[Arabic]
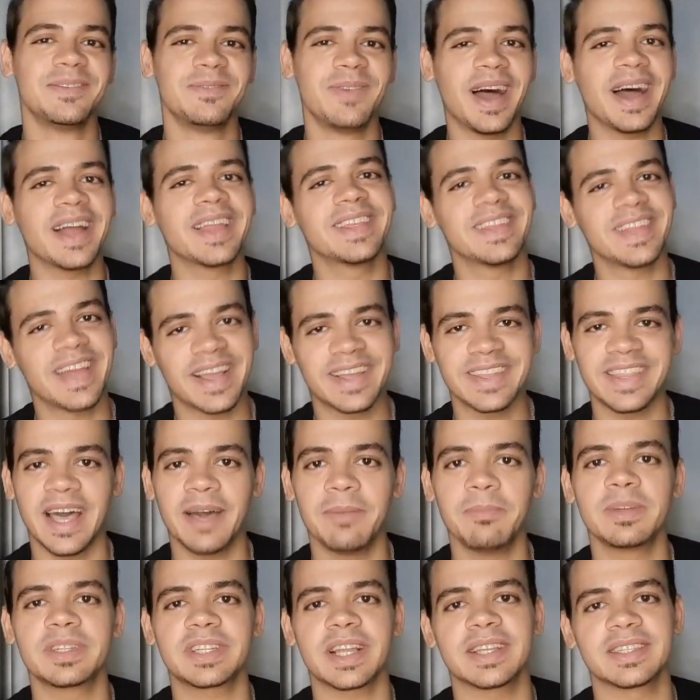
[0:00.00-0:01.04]
ما علينا يا
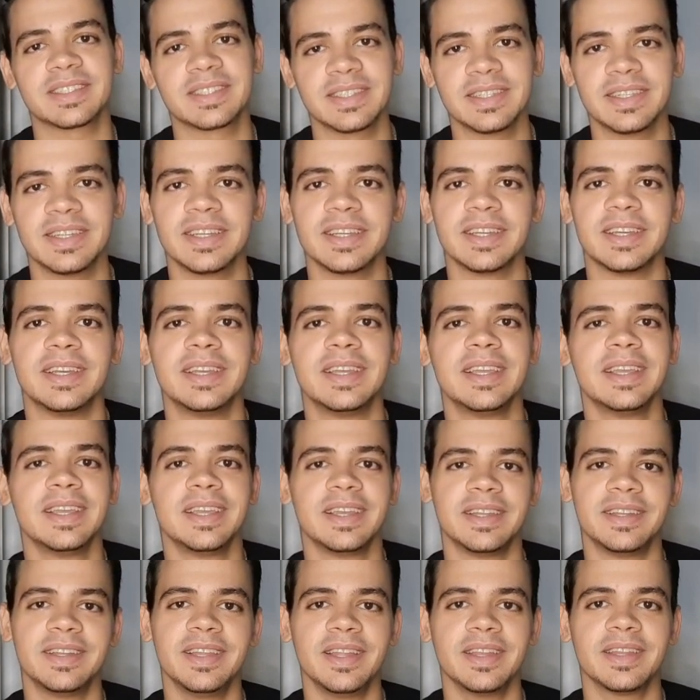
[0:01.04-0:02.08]
جدعان مش عايزين ايه
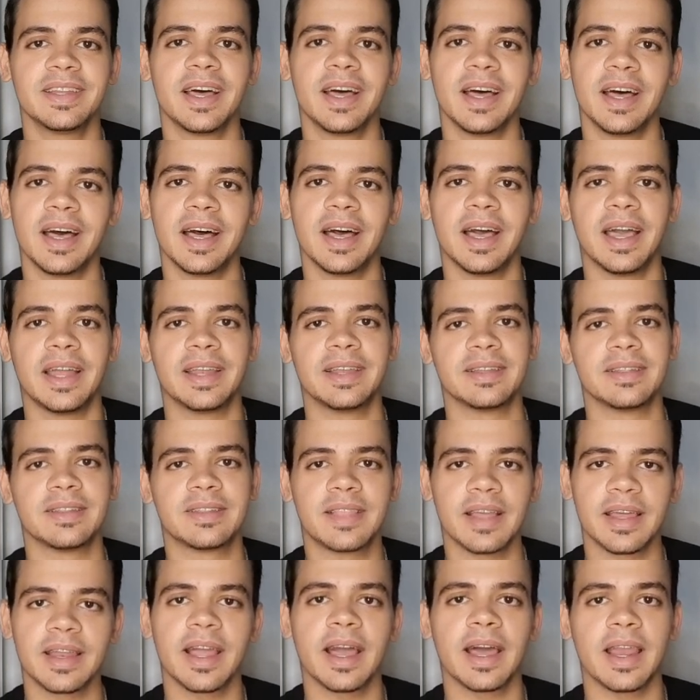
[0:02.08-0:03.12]
ان احنا
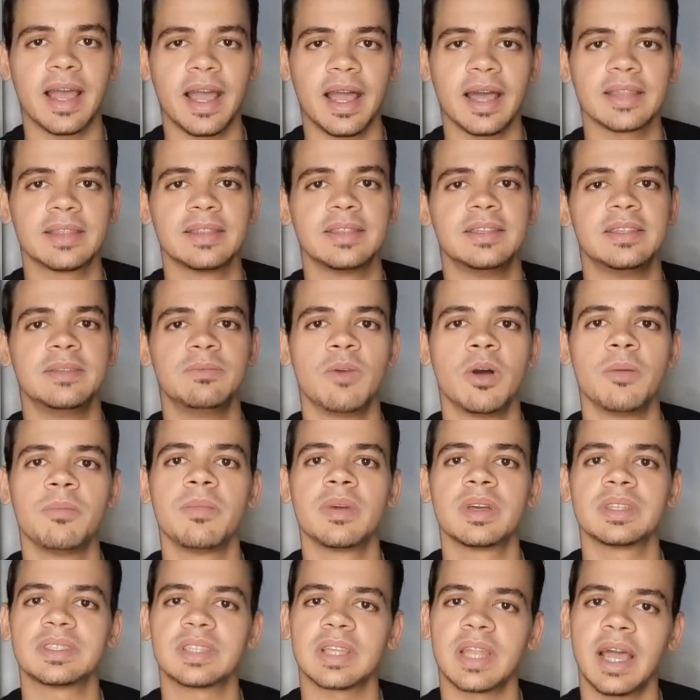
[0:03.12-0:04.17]
نتريق على حد المهم
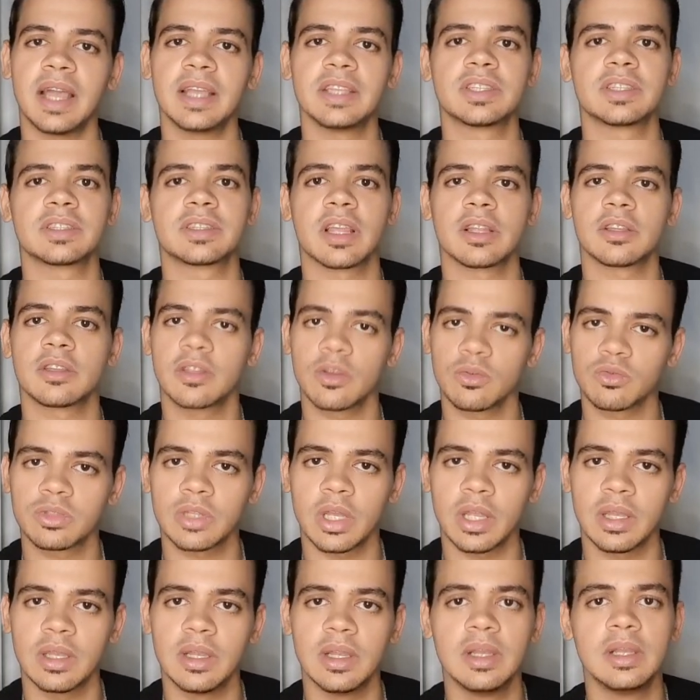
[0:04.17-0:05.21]
بس انا عايز رساله
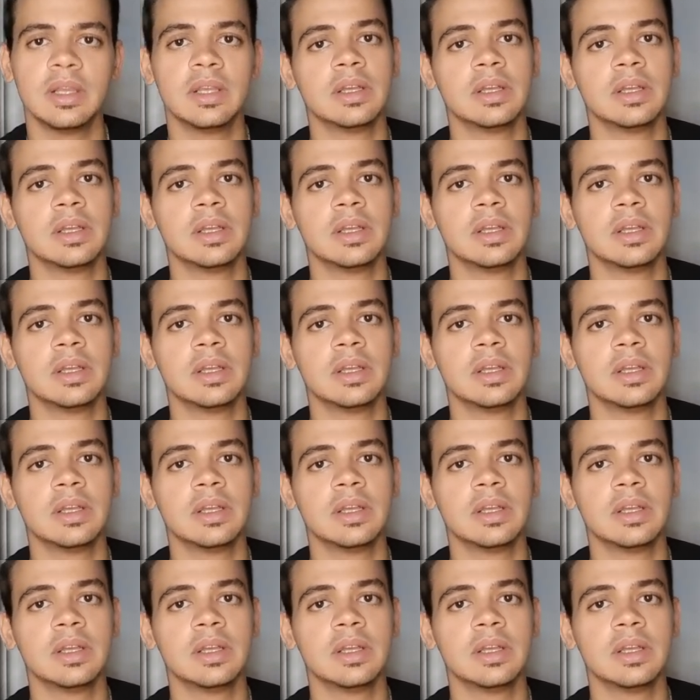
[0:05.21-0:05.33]
توصل